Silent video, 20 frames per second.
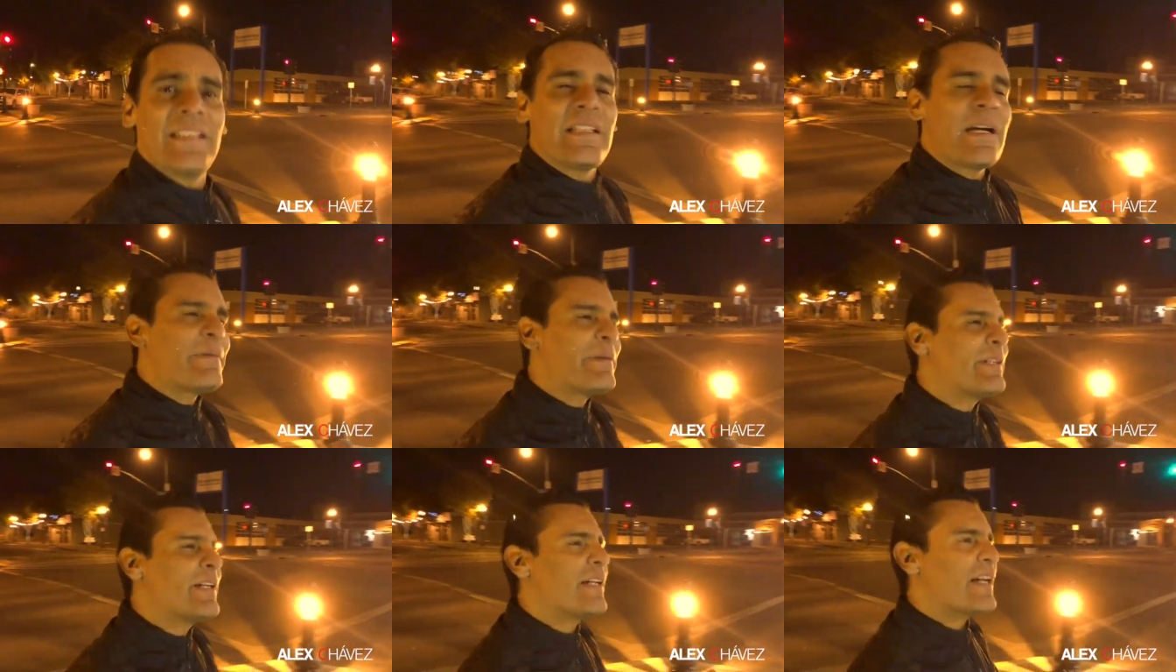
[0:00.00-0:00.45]

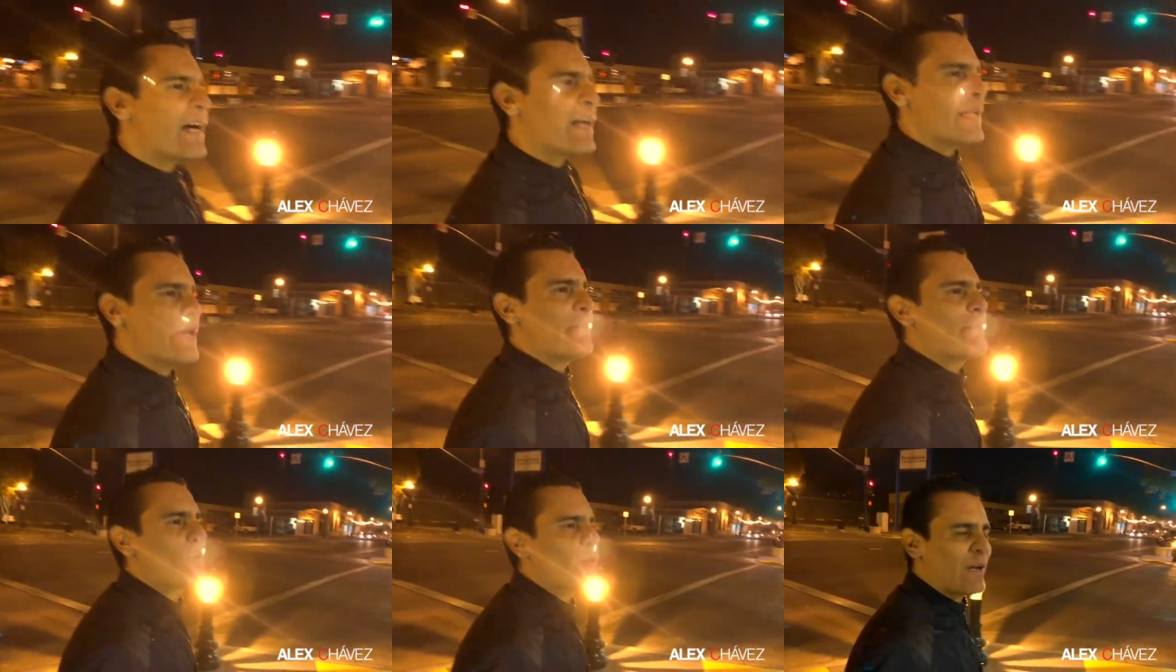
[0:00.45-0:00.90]
Ya viene la
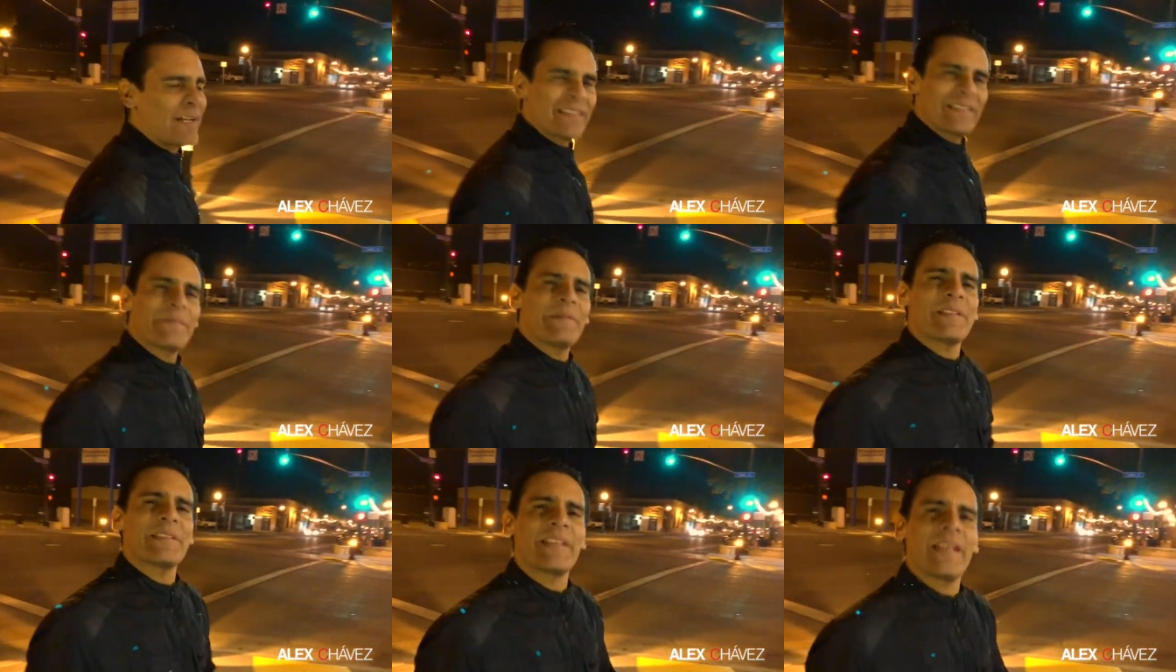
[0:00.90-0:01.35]
época y,
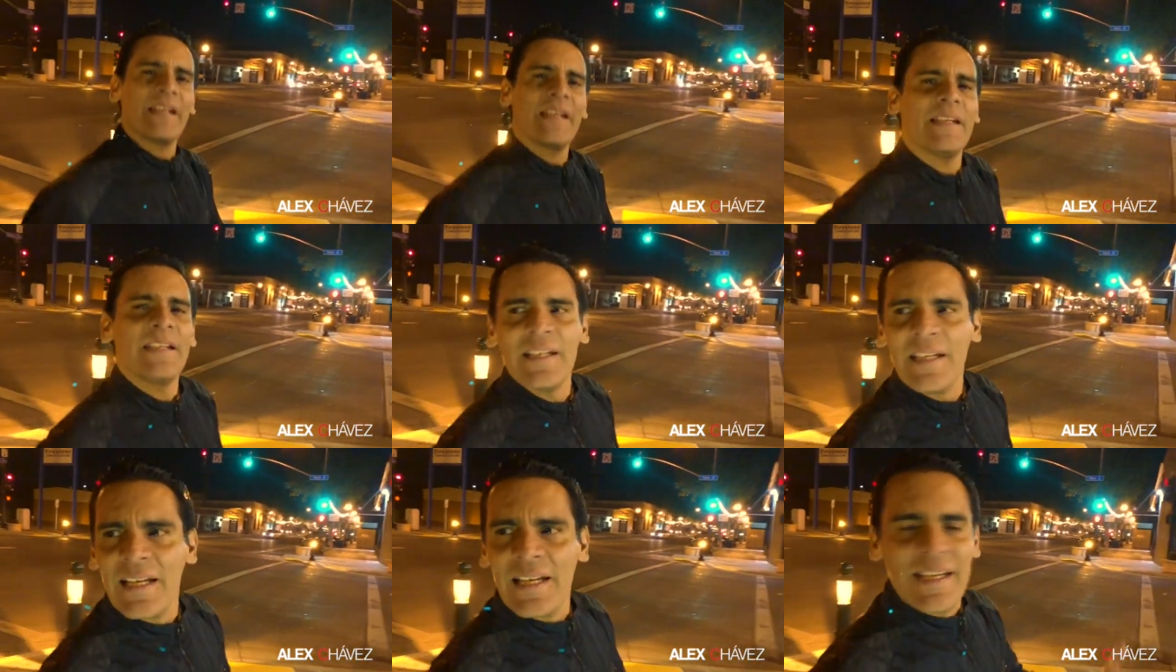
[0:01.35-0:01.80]
¿sabes
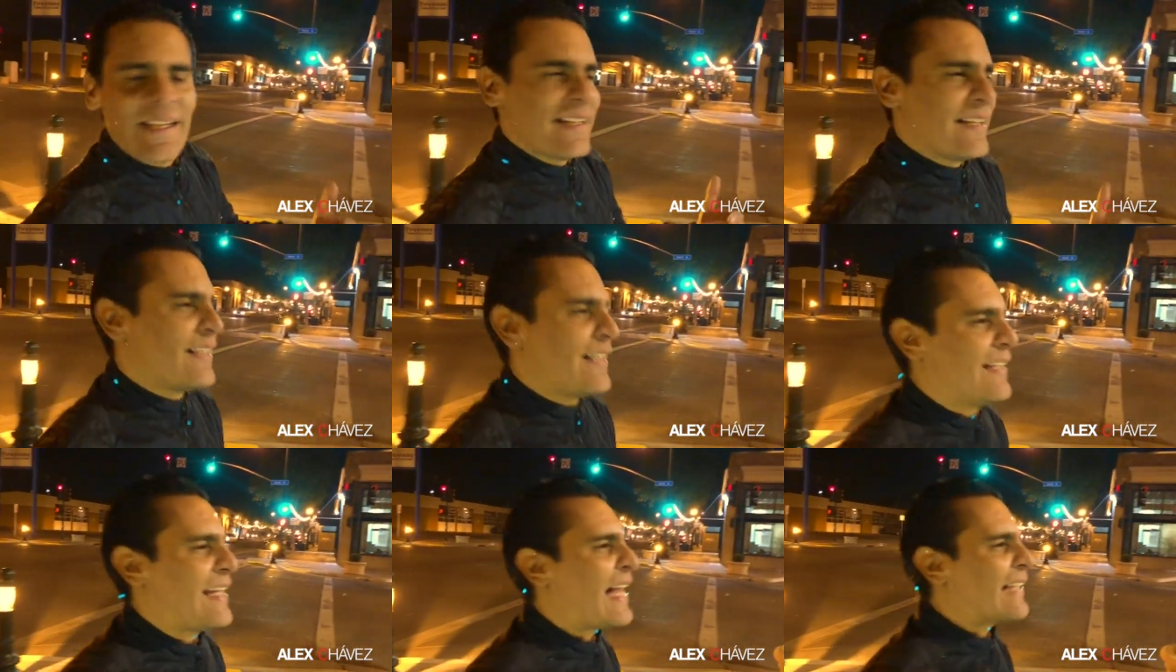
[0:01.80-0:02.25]
que
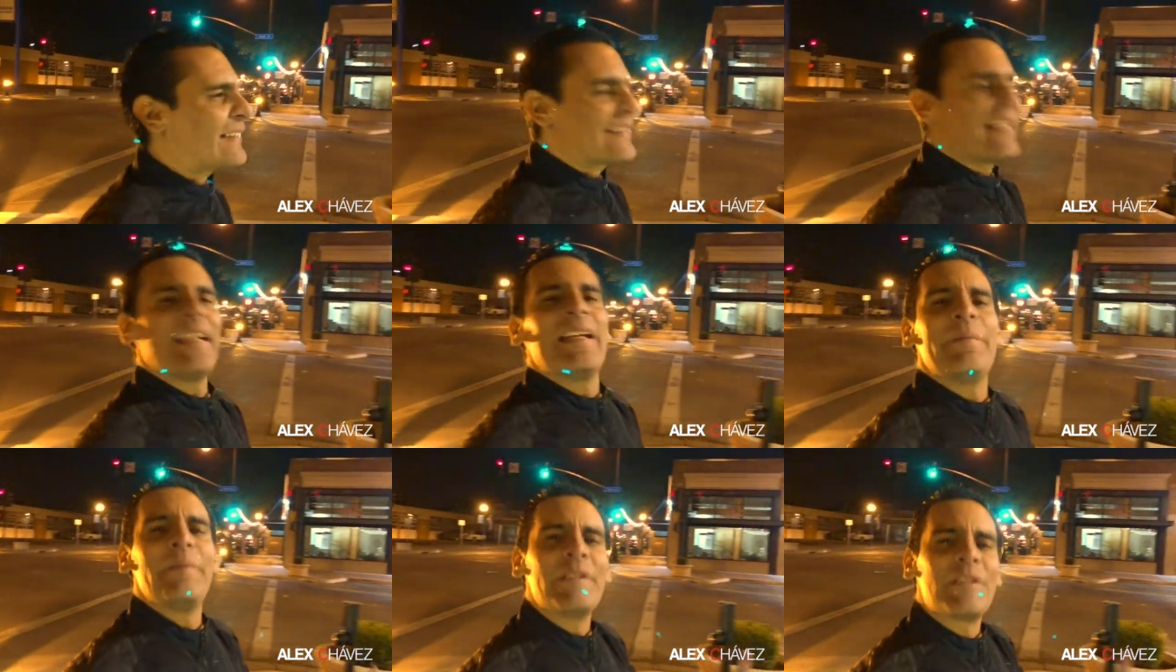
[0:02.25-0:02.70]
La
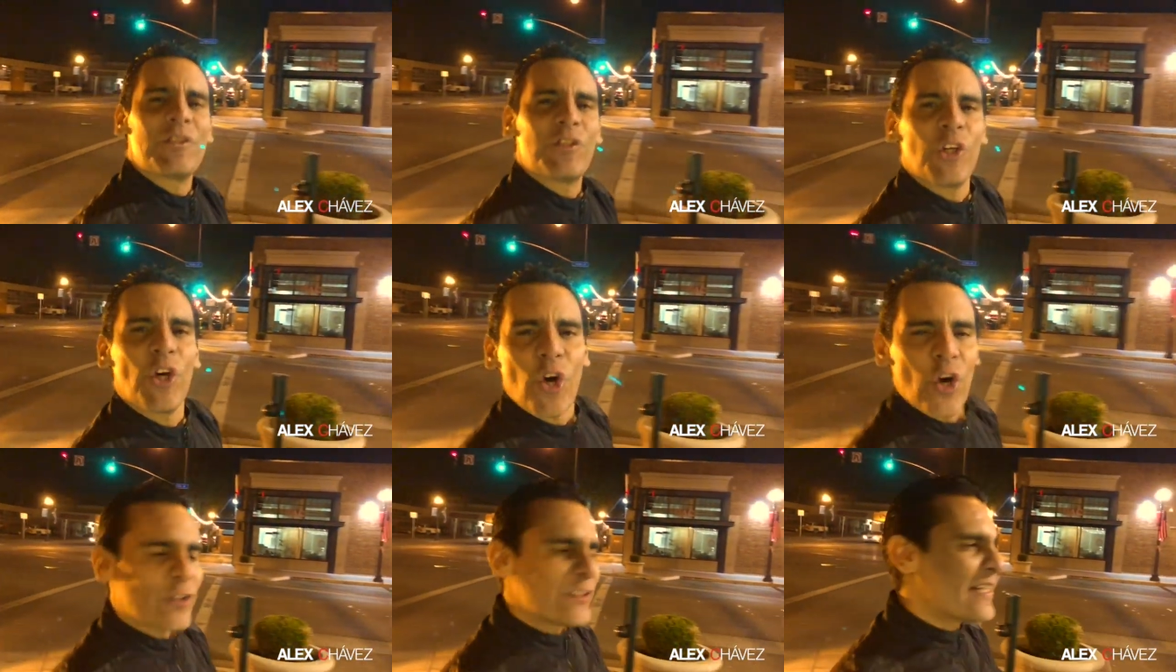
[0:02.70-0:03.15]

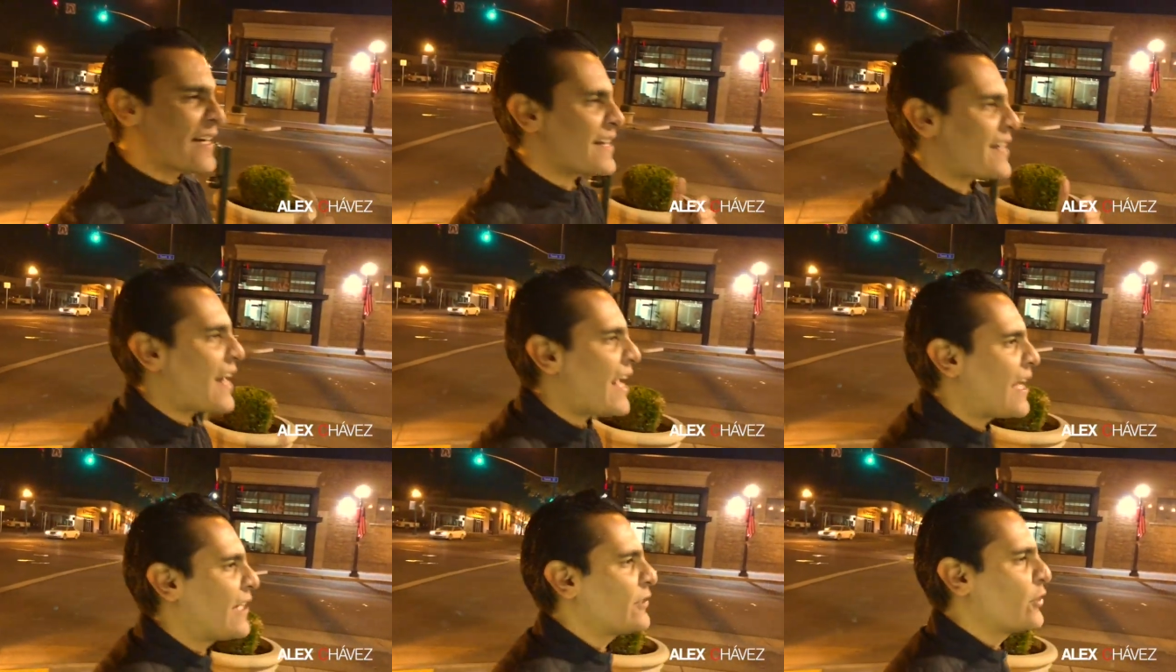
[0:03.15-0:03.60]
televisión, el
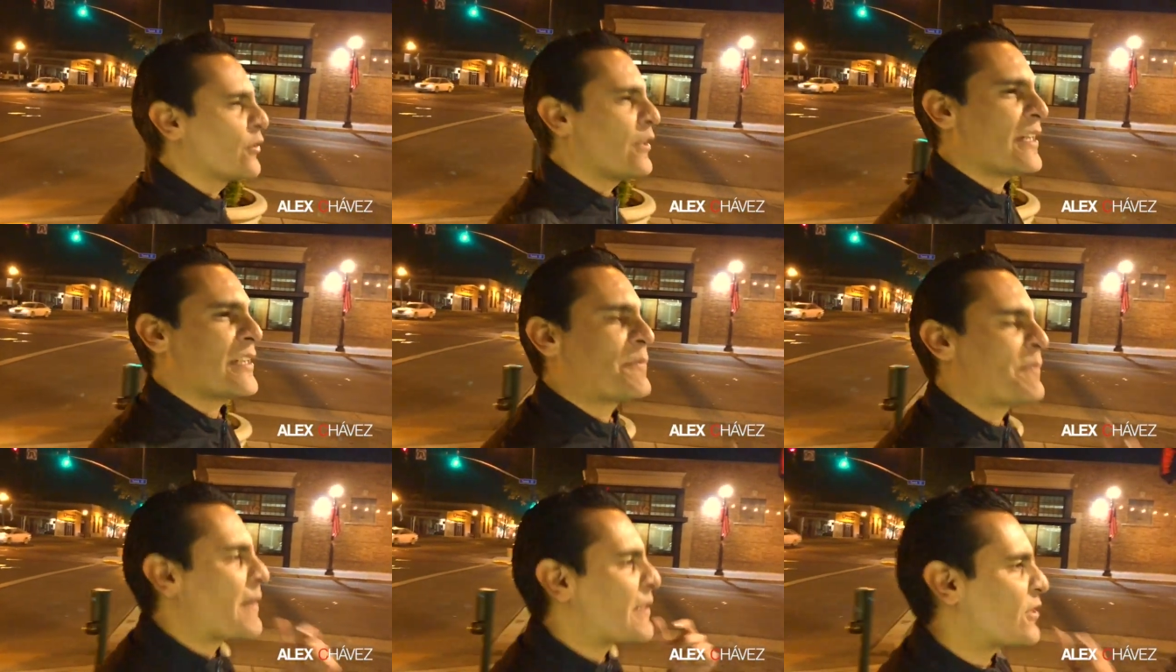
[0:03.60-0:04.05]
radio,
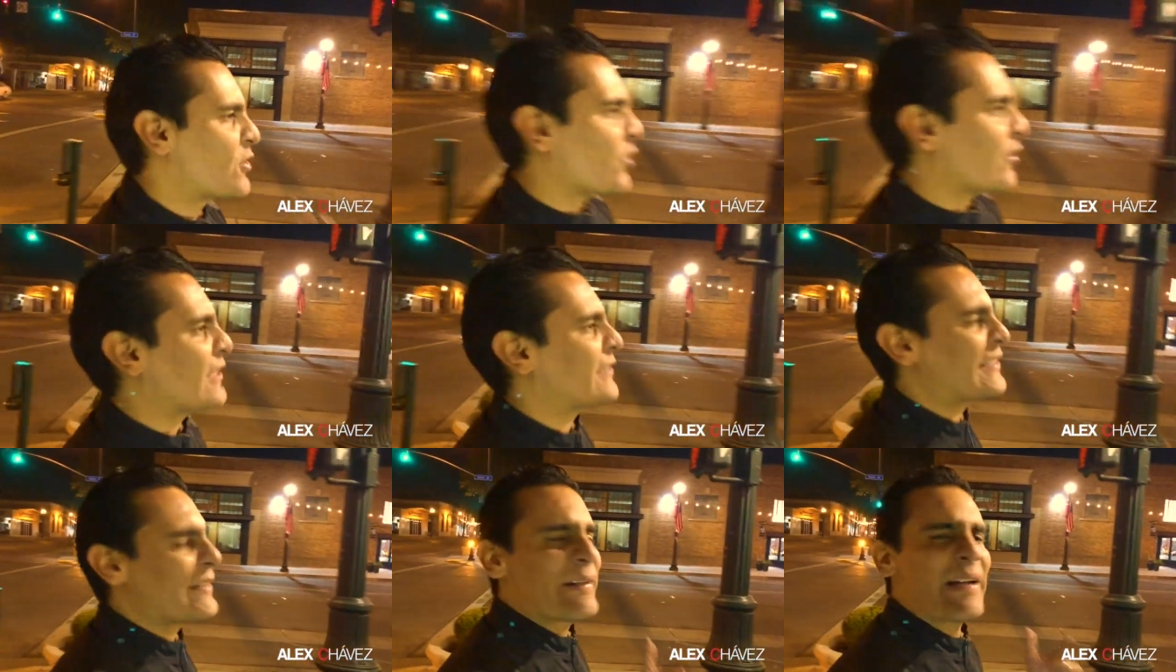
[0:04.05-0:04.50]
las
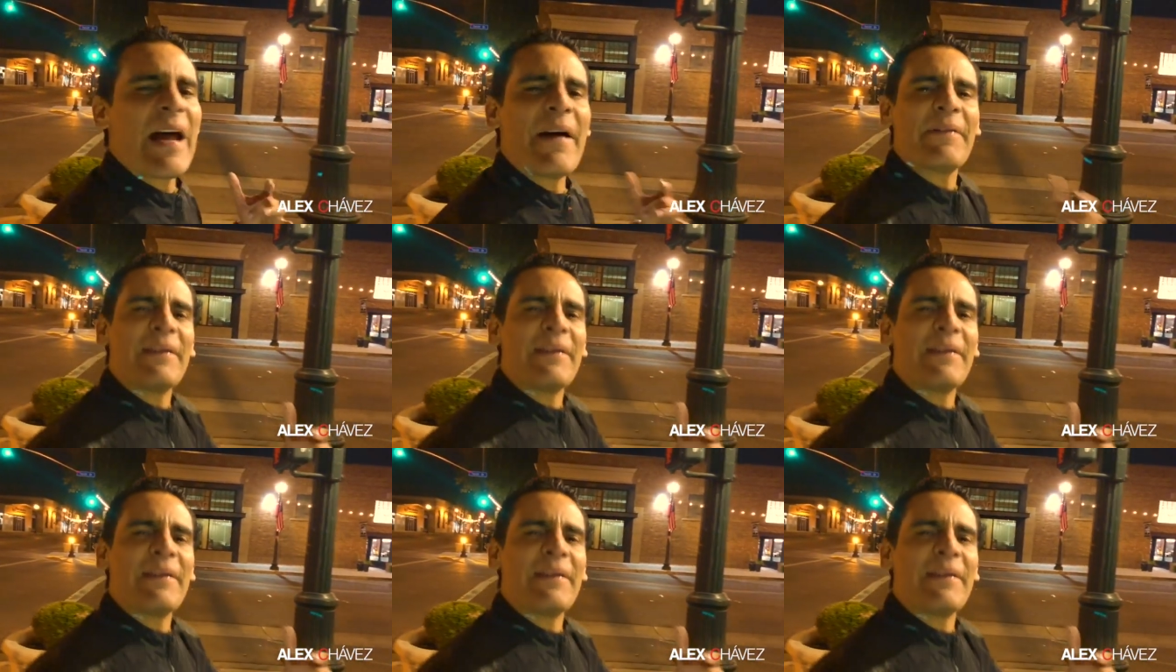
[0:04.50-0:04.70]
personas te van a